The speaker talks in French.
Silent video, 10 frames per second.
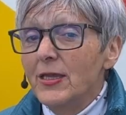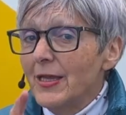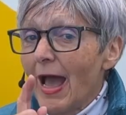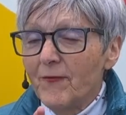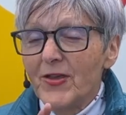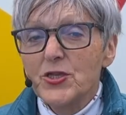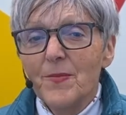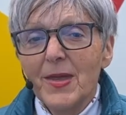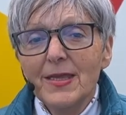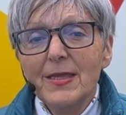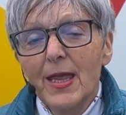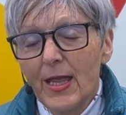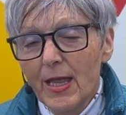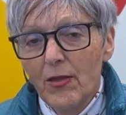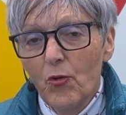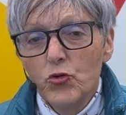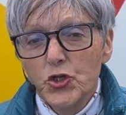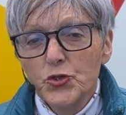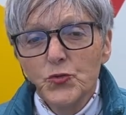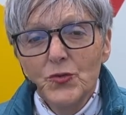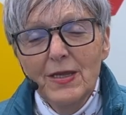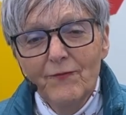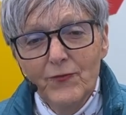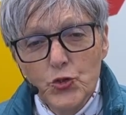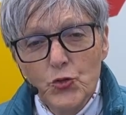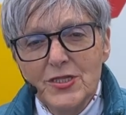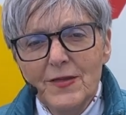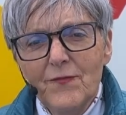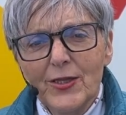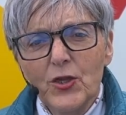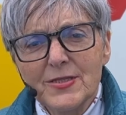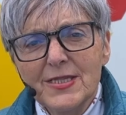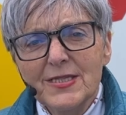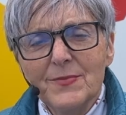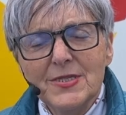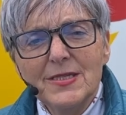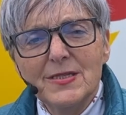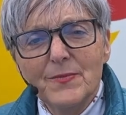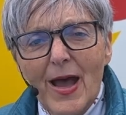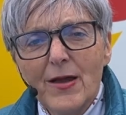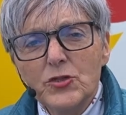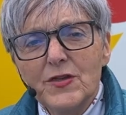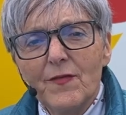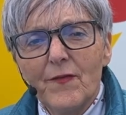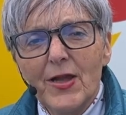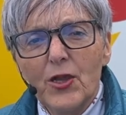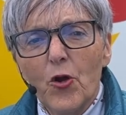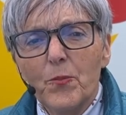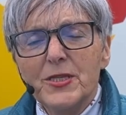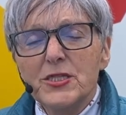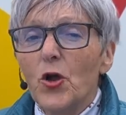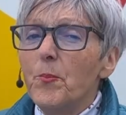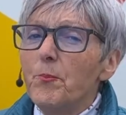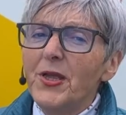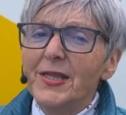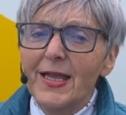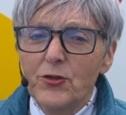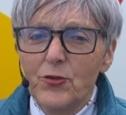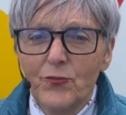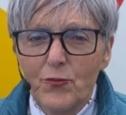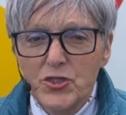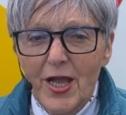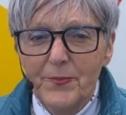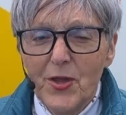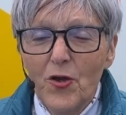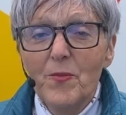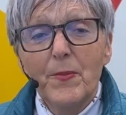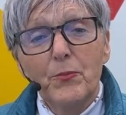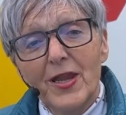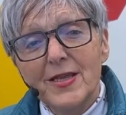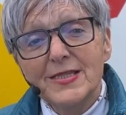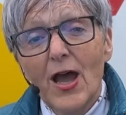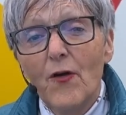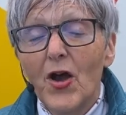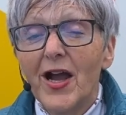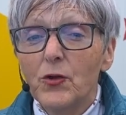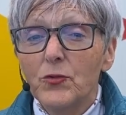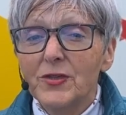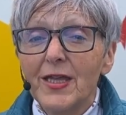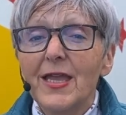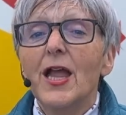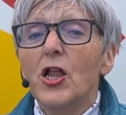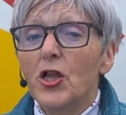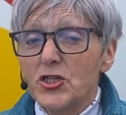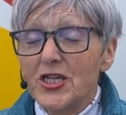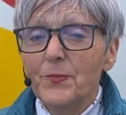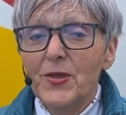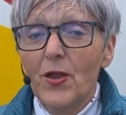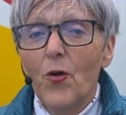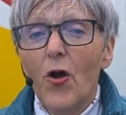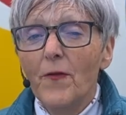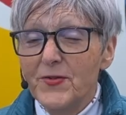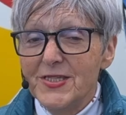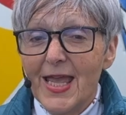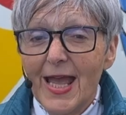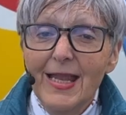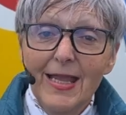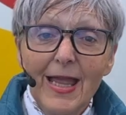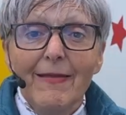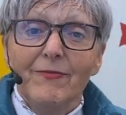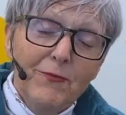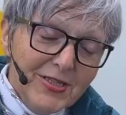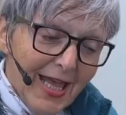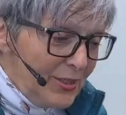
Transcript: En fin de semaine, aujourd'hui, jeudi, vendredi, samedi, dimanche, il va y avoir les compétitions. Peut-être un nouveau champion, mais pour l'instant, on va rencontrer le champion officiel. Venez-vous-en,